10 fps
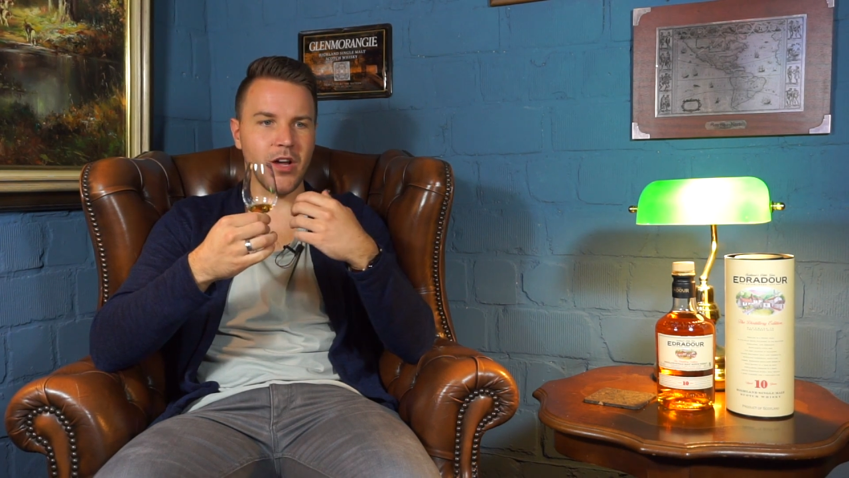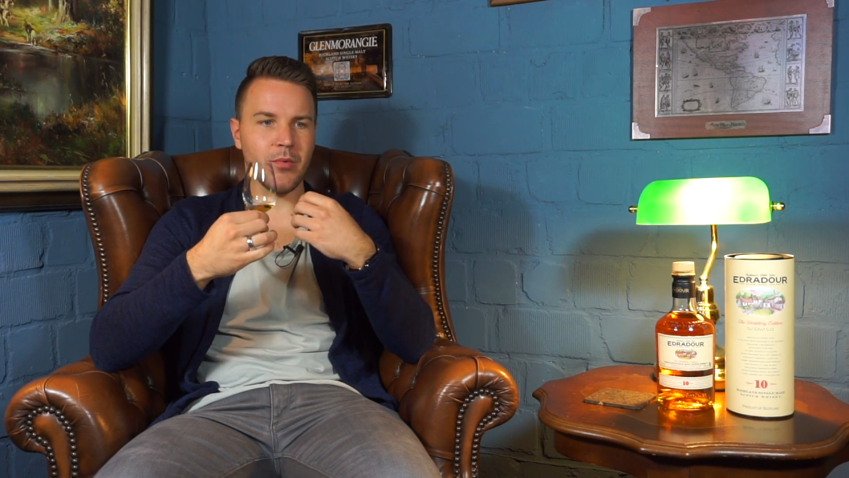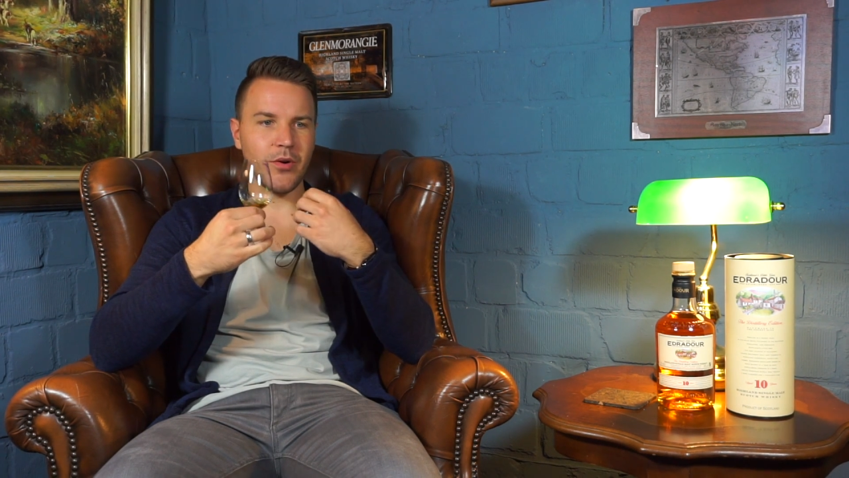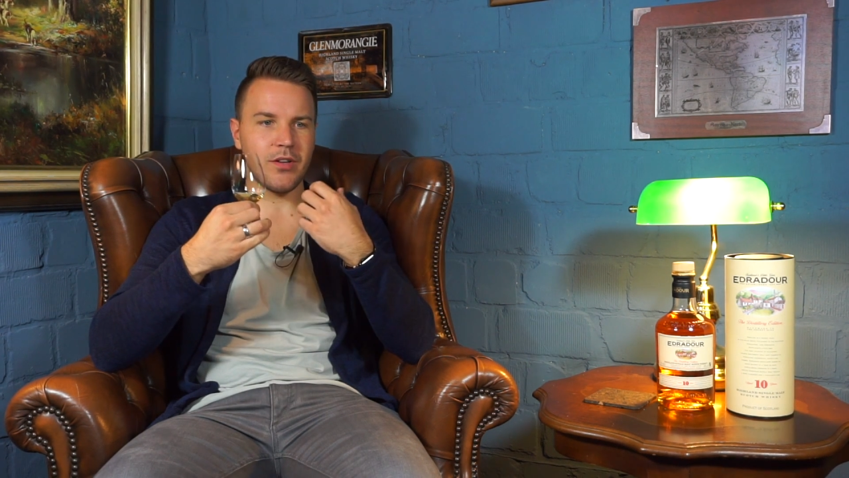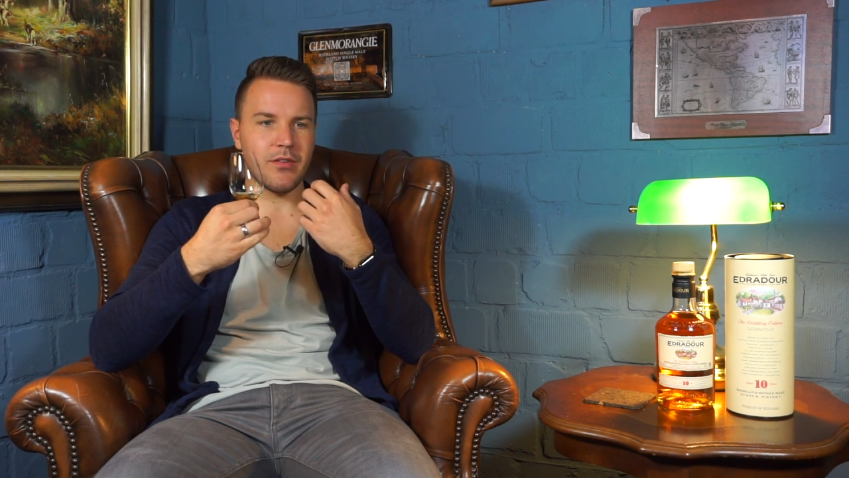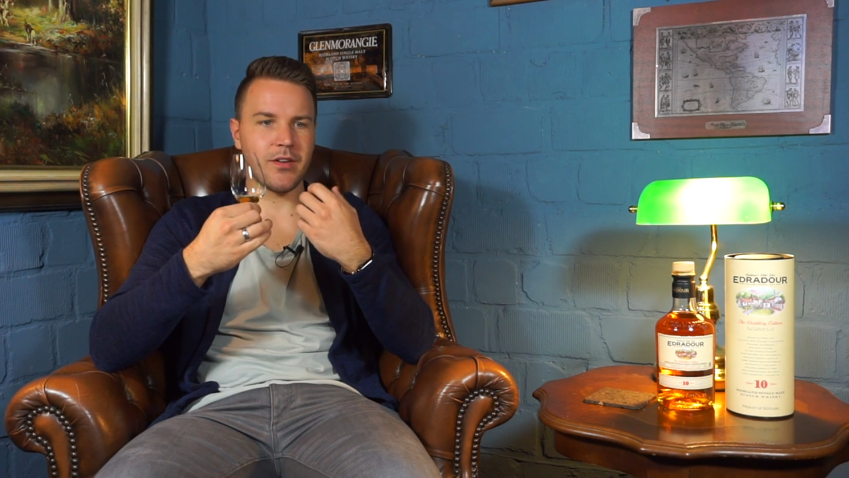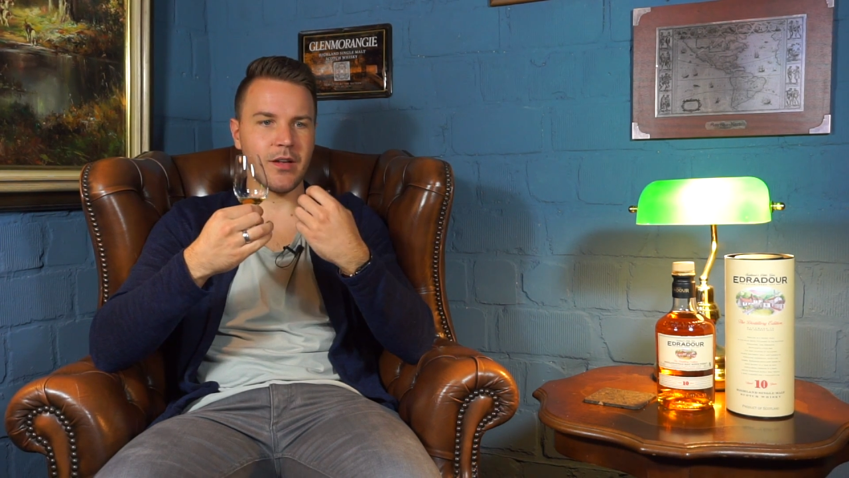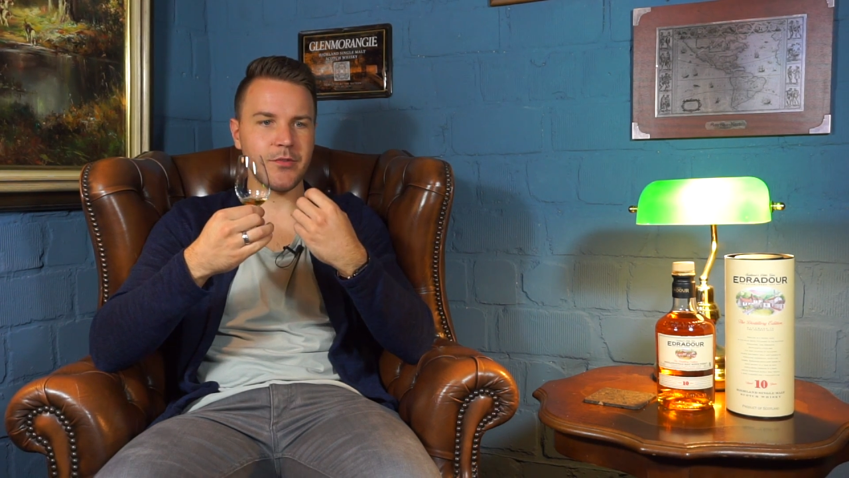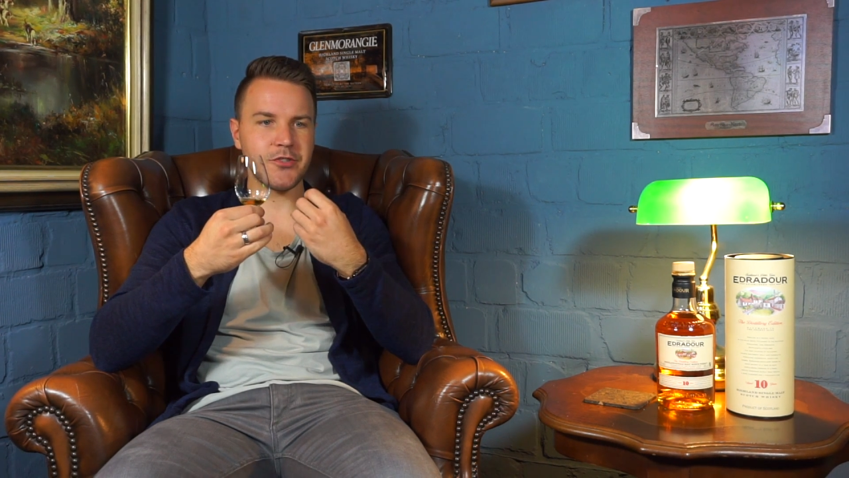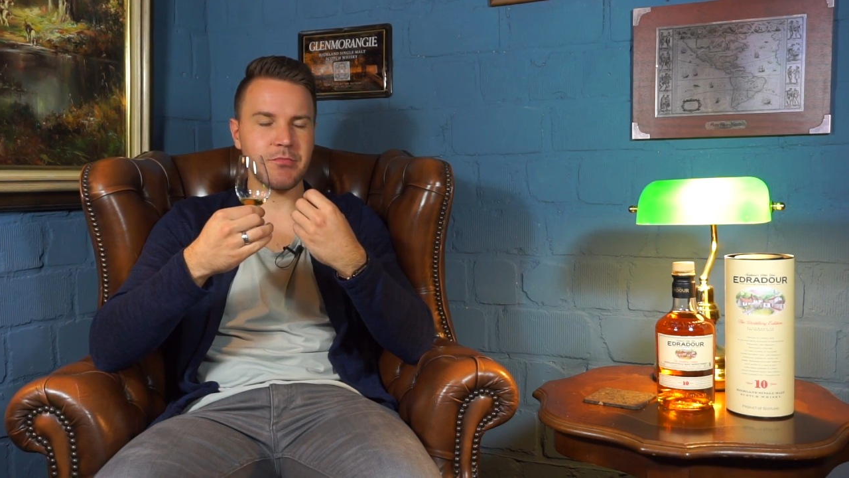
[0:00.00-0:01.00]
Aber auch hier
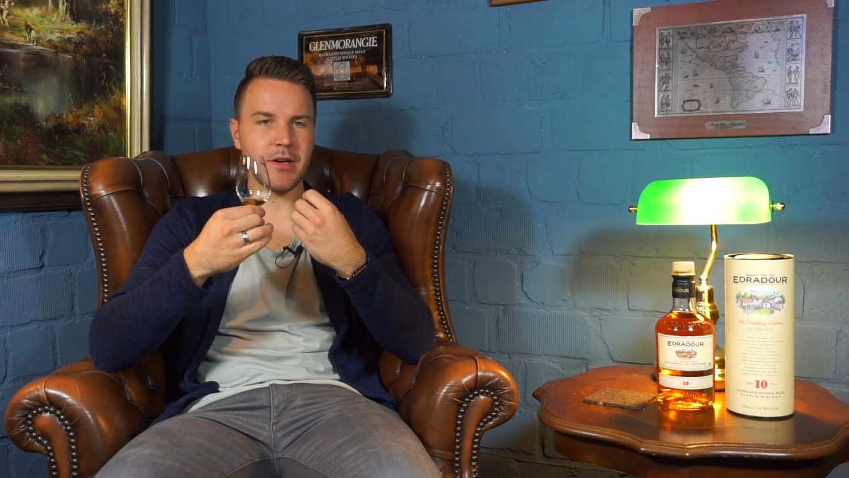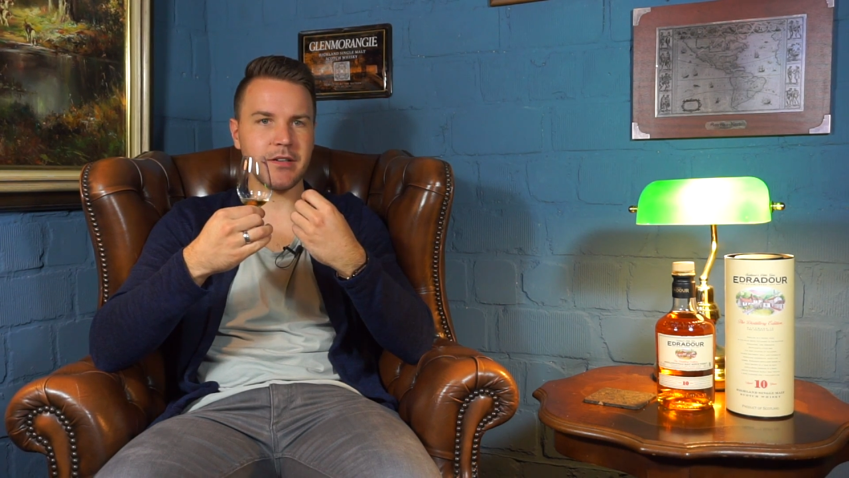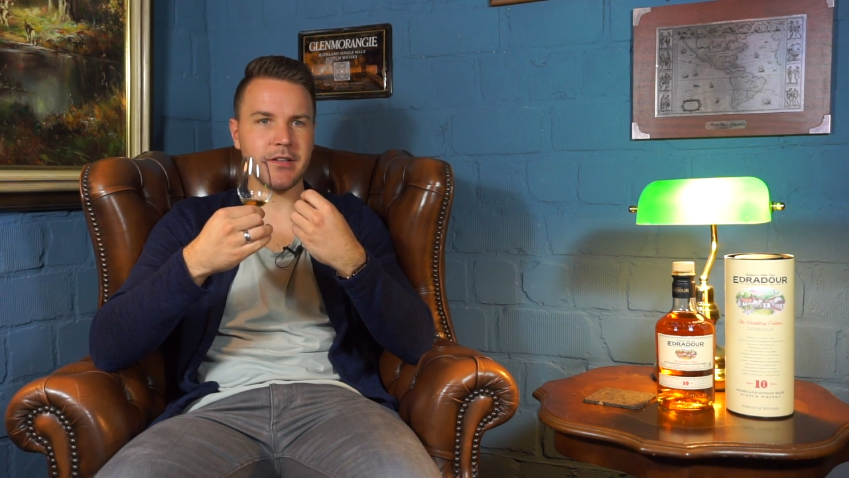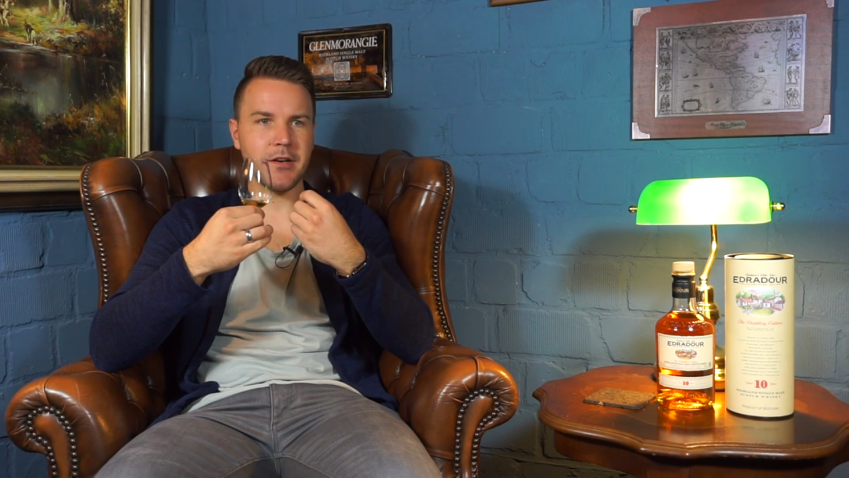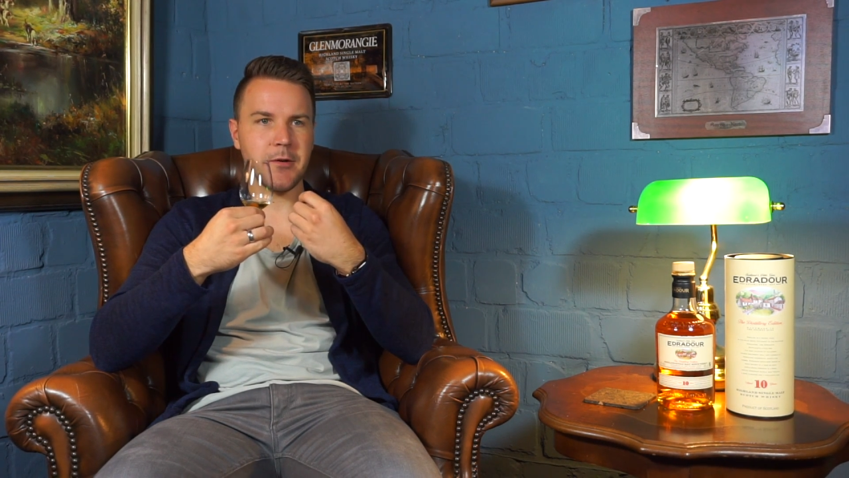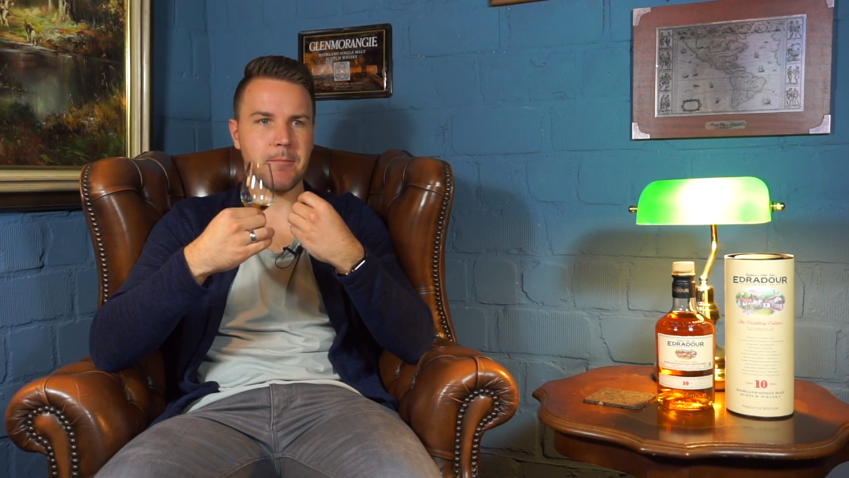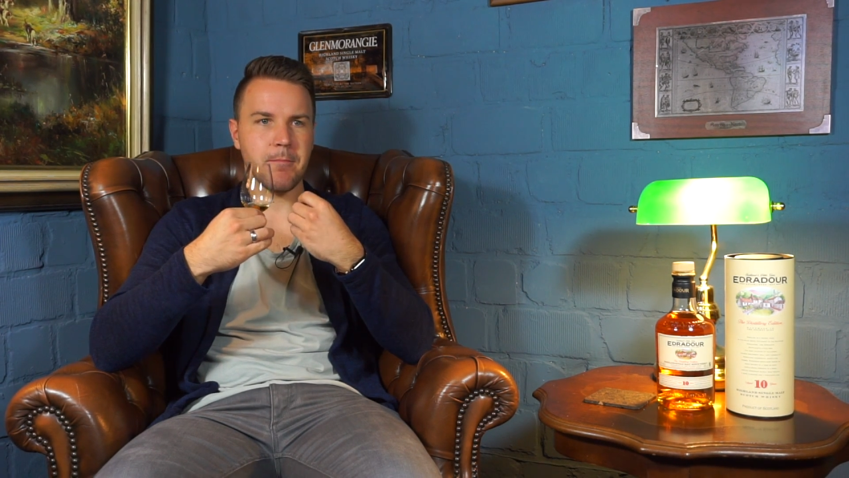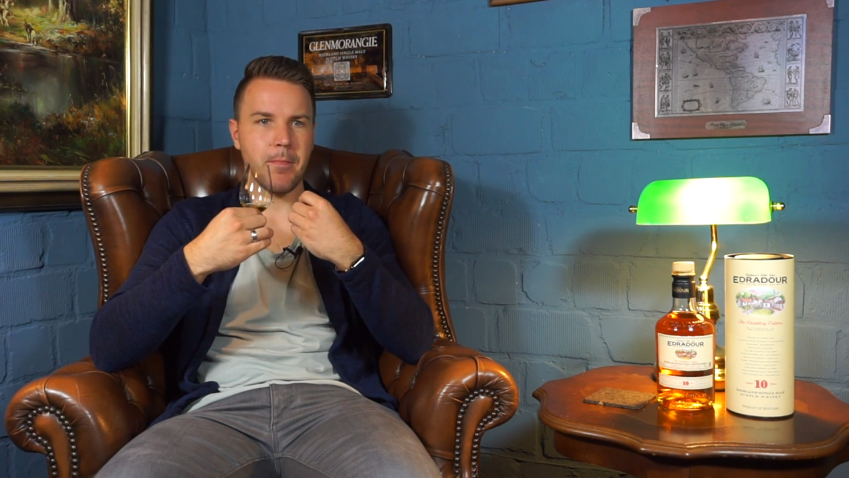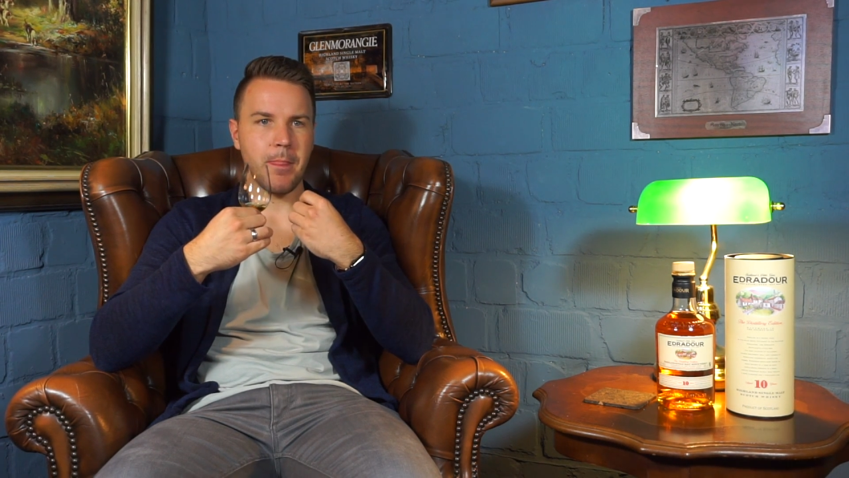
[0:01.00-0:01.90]
wieder im Geschmack dann